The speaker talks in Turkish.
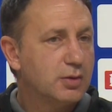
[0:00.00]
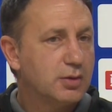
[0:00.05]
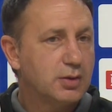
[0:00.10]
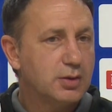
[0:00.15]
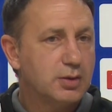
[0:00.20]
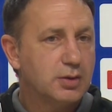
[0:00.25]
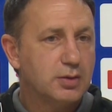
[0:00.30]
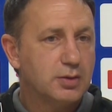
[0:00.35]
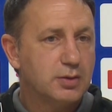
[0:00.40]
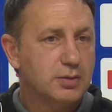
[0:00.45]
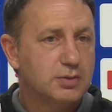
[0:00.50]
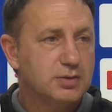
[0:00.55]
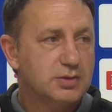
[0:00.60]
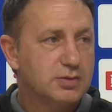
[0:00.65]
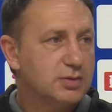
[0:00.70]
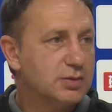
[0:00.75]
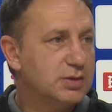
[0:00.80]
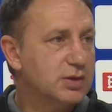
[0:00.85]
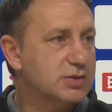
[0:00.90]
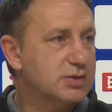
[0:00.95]
ee,
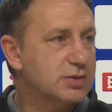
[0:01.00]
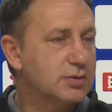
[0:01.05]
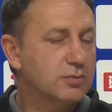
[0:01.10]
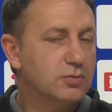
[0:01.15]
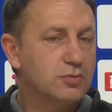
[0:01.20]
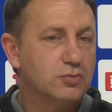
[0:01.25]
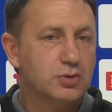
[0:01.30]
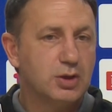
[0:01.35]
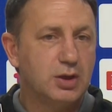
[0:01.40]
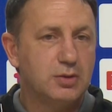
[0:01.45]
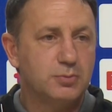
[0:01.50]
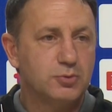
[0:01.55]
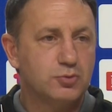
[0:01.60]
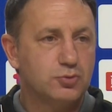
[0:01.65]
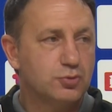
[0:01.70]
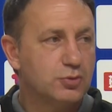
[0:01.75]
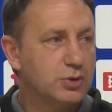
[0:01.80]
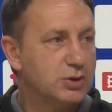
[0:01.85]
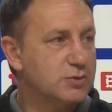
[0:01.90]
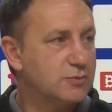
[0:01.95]
işte yazın güzel bir
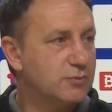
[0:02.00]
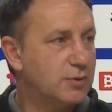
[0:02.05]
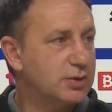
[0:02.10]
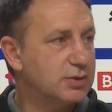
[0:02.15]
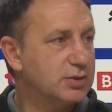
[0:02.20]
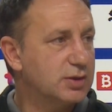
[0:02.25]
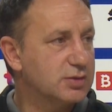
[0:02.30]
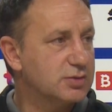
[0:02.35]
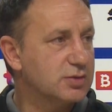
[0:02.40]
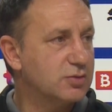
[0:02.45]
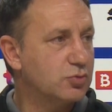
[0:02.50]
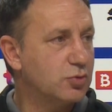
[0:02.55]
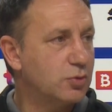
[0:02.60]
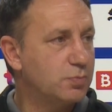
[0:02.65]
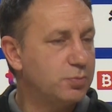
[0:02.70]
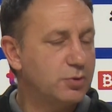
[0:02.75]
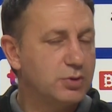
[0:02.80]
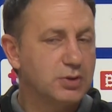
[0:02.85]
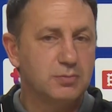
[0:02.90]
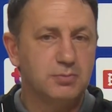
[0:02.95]
süreç var, yazın
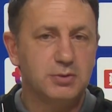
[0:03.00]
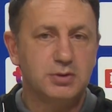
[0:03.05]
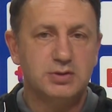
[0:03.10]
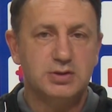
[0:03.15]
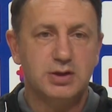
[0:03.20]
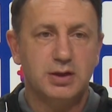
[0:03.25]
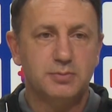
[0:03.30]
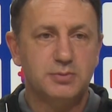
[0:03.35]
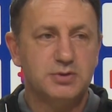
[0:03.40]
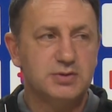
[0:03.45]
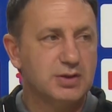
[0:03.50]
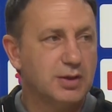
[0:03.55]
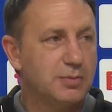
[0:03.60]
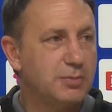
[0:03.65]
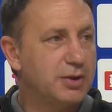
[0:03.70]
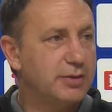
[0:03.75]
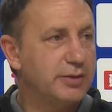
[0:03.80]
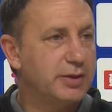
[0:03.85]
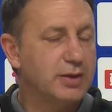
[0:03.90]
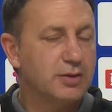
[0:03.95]
toplanabileceğimiz
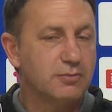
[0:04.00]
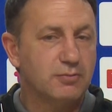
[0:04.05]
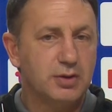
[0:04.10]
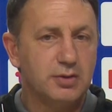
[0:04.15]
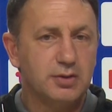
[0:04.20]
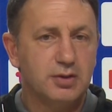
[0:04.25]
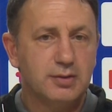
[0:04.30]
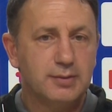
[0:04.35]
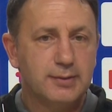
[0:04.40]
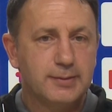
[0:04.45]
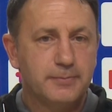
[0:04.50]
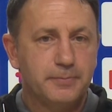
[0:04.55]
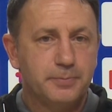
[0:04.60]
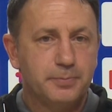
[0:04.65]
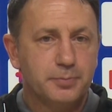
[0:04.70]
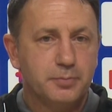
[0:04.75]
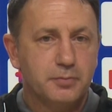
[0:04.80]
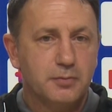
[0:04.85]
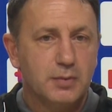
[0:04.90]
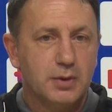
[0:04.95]
zamanlar var.
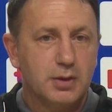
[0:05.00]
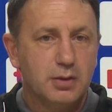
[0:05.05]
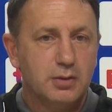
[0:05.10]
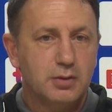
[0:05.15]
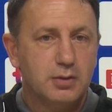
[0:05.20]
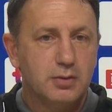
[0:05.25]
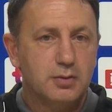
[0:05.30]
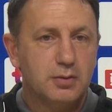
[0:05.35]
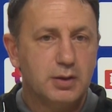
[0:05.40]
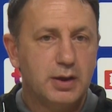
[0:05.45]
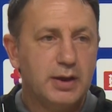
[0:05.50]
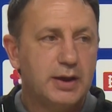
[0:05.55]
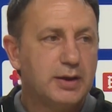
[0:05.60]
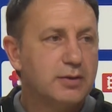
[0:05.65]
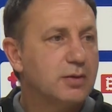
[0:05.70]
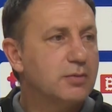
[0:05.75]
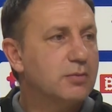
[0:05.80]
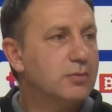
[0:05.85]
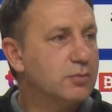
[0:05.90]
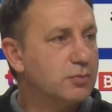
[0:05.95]
Ee,
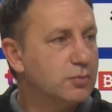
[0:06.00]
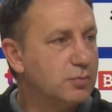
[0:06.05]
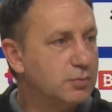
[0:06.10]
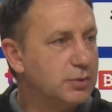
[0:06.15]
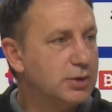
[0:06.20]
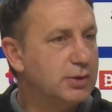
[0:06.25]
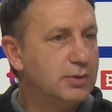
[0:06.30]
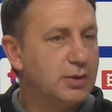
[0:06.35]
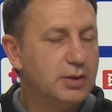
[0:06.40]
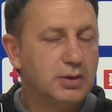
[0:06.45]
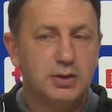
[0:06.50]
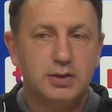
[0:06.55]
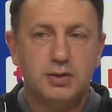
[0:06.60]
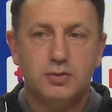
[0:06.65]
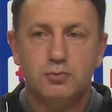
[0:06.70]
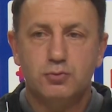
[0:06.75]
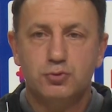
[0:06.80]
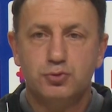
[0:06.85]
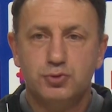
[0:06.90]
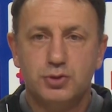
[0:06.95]
eğer e,
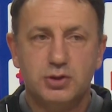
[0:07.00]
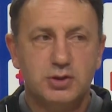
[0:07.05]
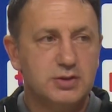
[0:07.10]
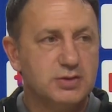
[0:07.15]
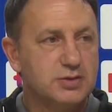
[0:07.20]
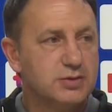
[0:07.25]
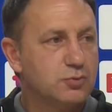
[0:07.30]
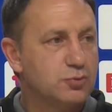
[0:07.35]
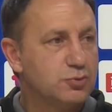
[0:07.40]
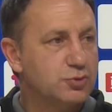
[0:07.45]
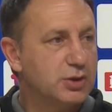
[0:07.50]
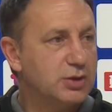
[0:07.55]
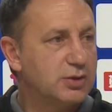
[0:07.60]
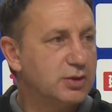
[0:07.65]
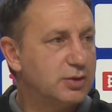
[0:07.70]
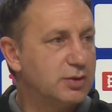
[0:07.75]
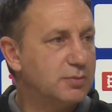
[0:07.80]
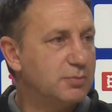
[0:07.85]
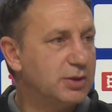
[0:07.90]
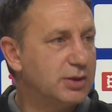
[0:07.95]
uluslararası
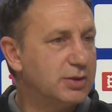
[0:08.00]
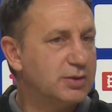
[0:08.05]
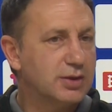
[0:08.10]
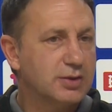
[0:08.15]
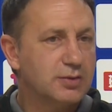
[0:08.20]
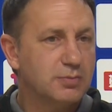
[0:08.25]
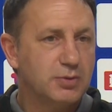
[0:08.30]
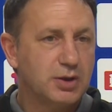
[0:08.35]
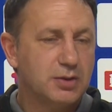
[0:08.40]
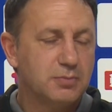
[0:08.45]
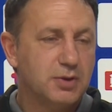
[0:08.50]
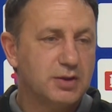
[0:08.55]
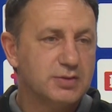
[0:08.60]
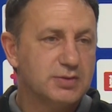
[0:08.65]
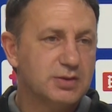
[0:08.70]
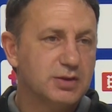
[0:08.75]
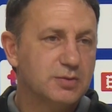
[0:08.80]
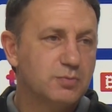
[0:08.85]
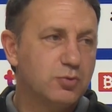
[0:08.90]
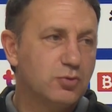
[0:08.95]
düzeyde de milli takımlar
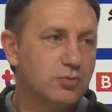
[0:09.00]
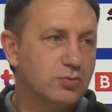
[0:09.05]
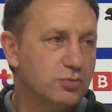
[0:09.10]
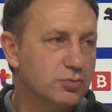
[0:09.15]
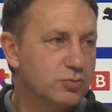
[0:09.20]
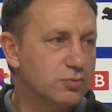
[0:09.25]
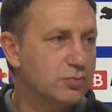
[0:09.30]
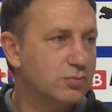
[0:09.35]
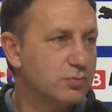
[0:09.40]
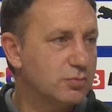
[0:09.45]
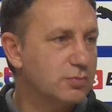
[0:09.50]
basketbolun